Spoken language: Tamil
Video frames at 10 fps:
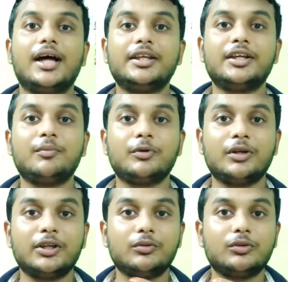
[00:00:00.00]
அது என்ன
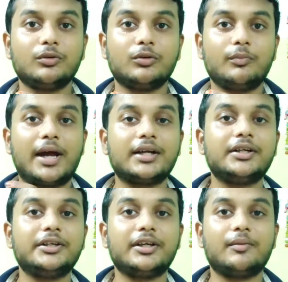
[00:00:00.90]
பண்ணுன்னா இது வந்து ஒரு
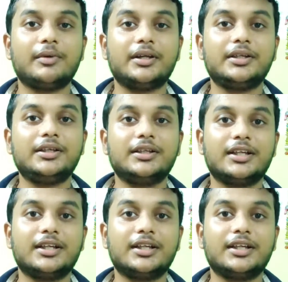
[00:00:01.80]
பாக்டீரியா மாதிரி